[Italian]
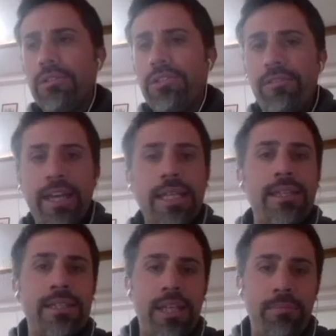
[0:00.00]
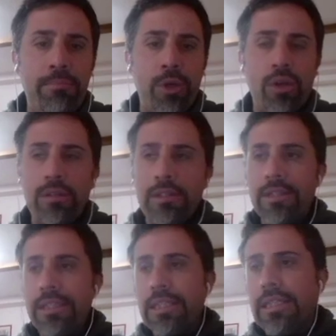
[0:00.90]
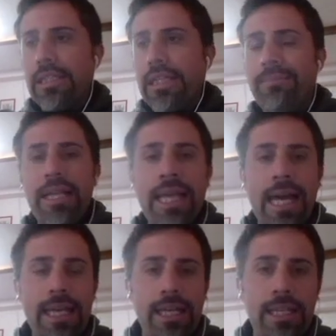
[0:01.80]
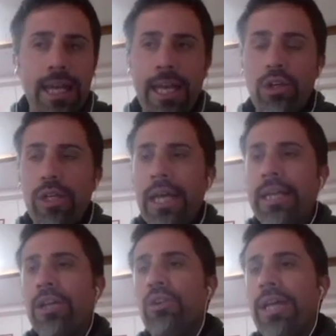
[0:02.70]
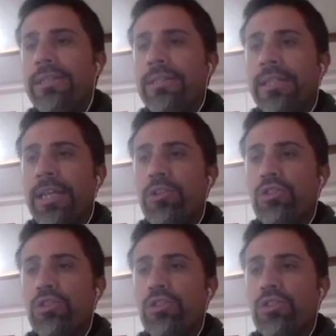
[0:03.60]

Si veda ad esempio le migliaia di regole e regolette che